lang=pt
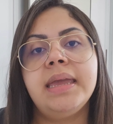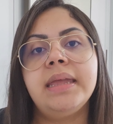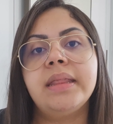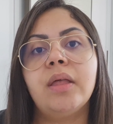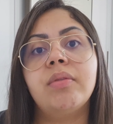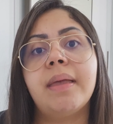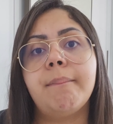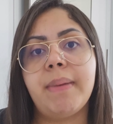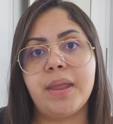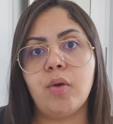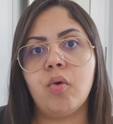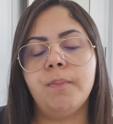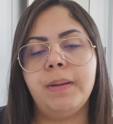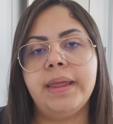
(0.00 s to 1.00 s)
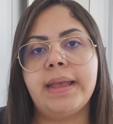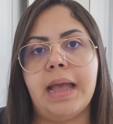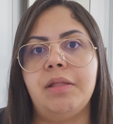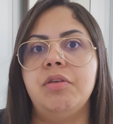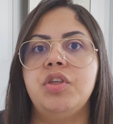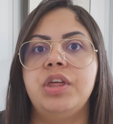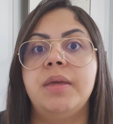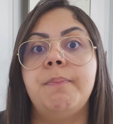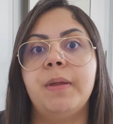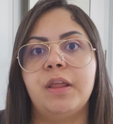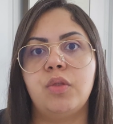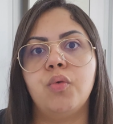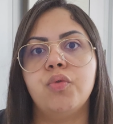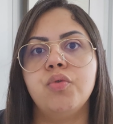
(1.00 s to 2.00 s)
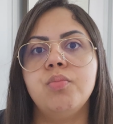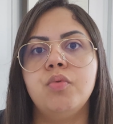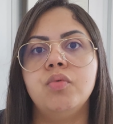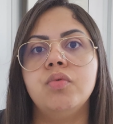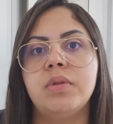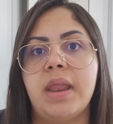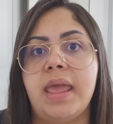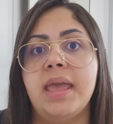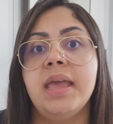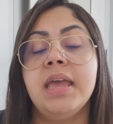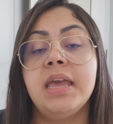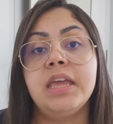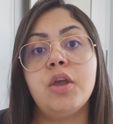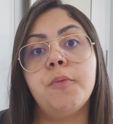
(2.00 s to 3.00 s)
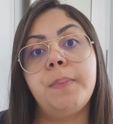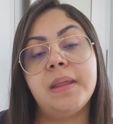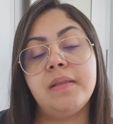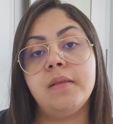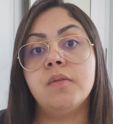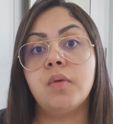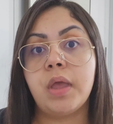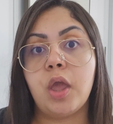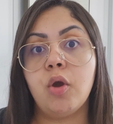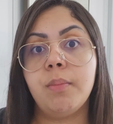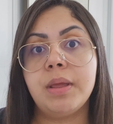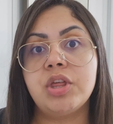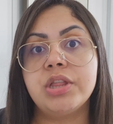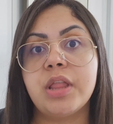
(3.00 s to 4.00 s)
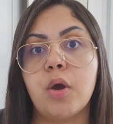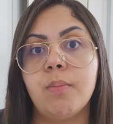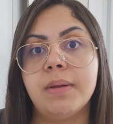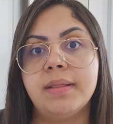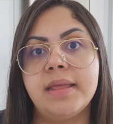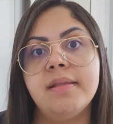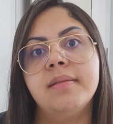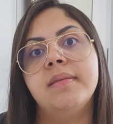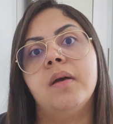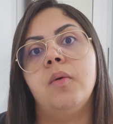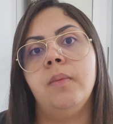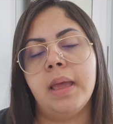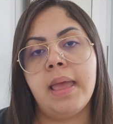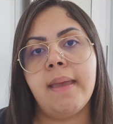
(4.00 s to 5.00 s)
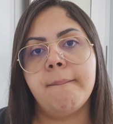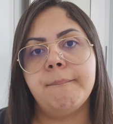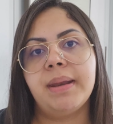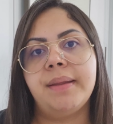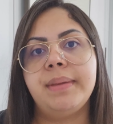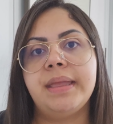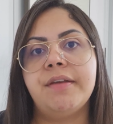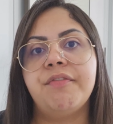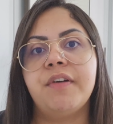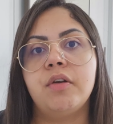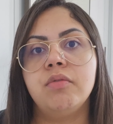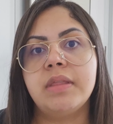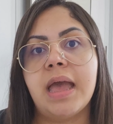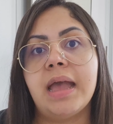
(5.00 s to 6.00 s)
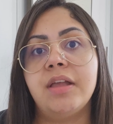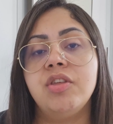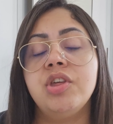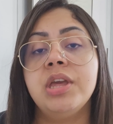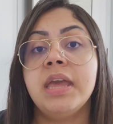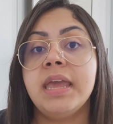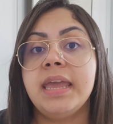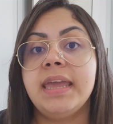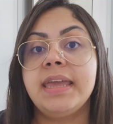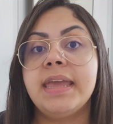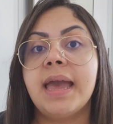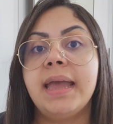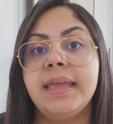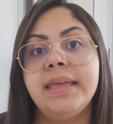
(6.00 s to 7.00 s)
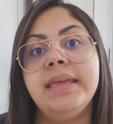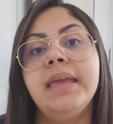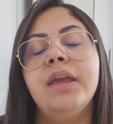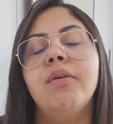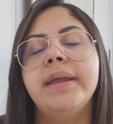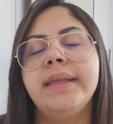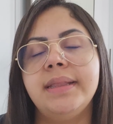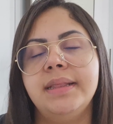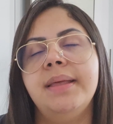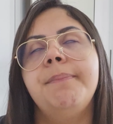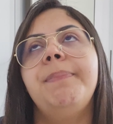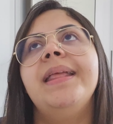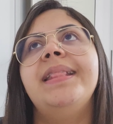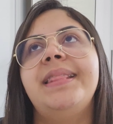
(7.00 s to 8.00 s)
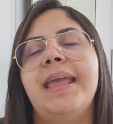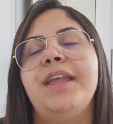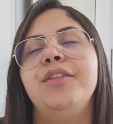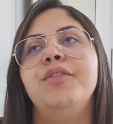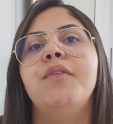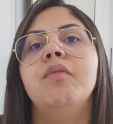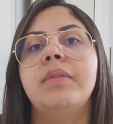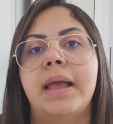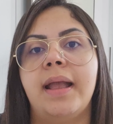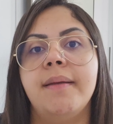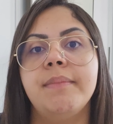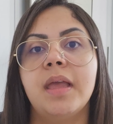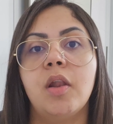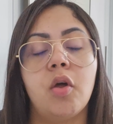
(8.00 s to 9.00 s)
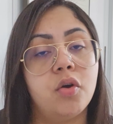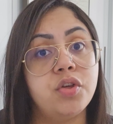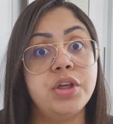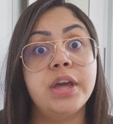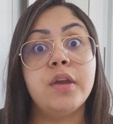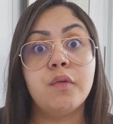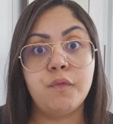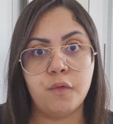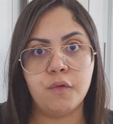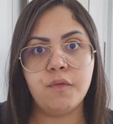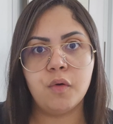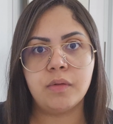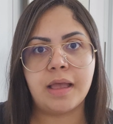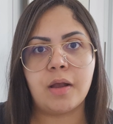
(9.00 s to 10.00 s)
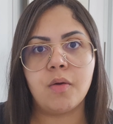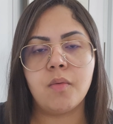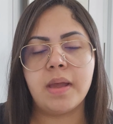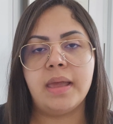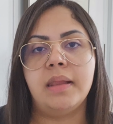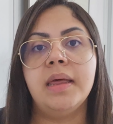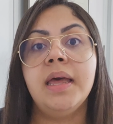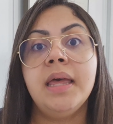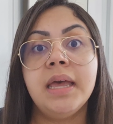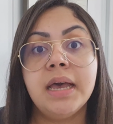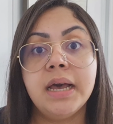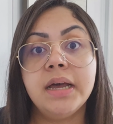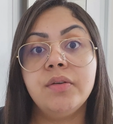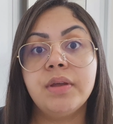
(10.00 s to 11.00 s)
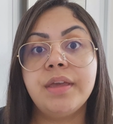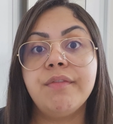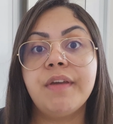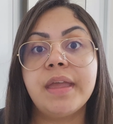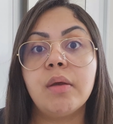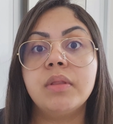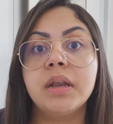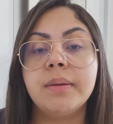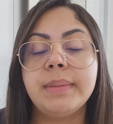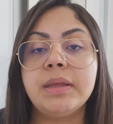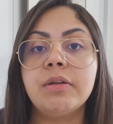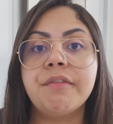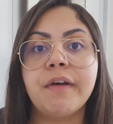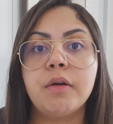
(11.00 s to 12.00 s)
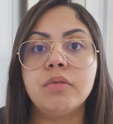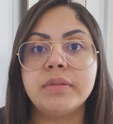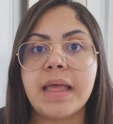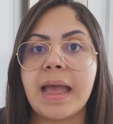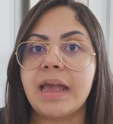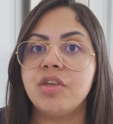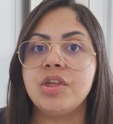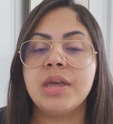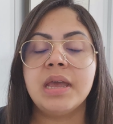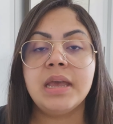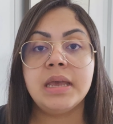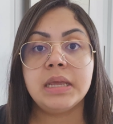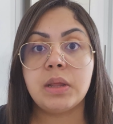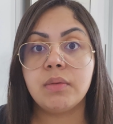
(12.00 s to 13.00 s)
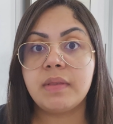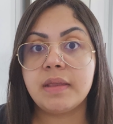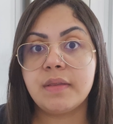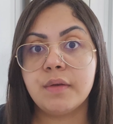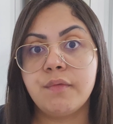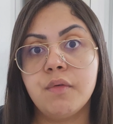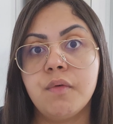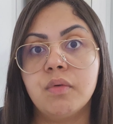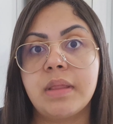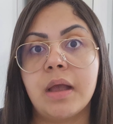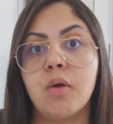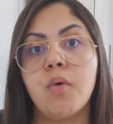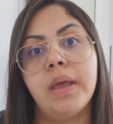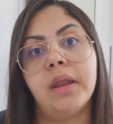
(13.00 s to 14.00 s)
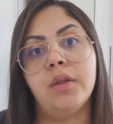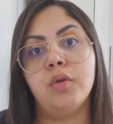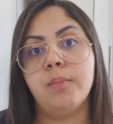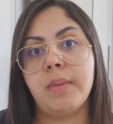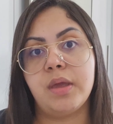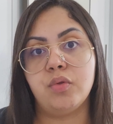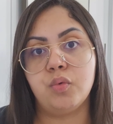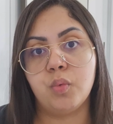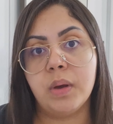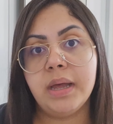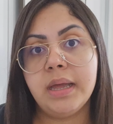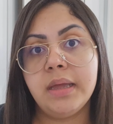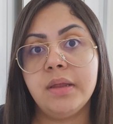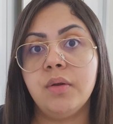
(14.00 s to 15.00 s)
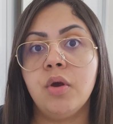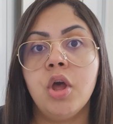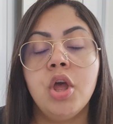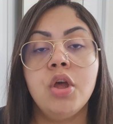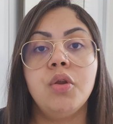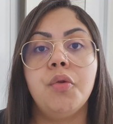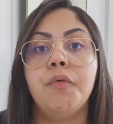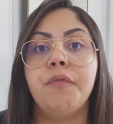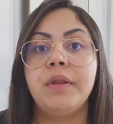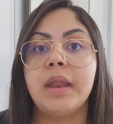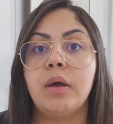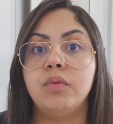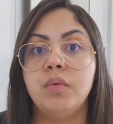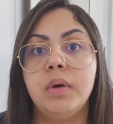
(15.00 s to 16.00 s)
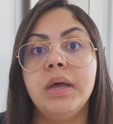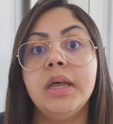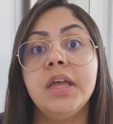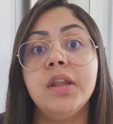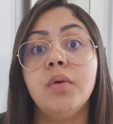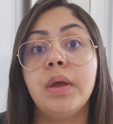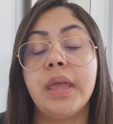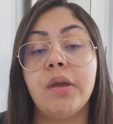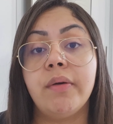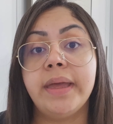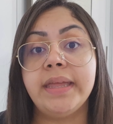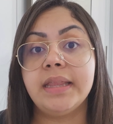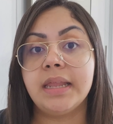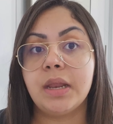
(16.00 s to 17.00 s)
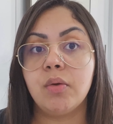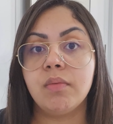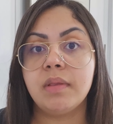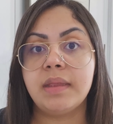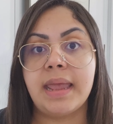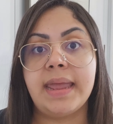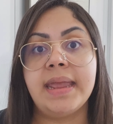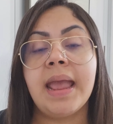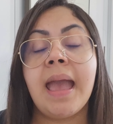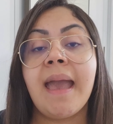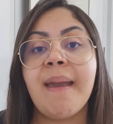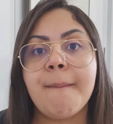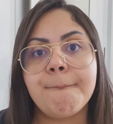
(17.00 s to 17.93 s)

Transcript: Então tá bem complicado, acho que para todo mundo, né? E eu preciso realmente dar uma atenção para minha faculdade. E aí eu ainda pretendo voltar com a minha loja, eu vou voltar com ela. Ano que vem eu termino a faculdade, não sei se eu vou voltar com ela no meio do ano, no final do ano, eu ainda não sei.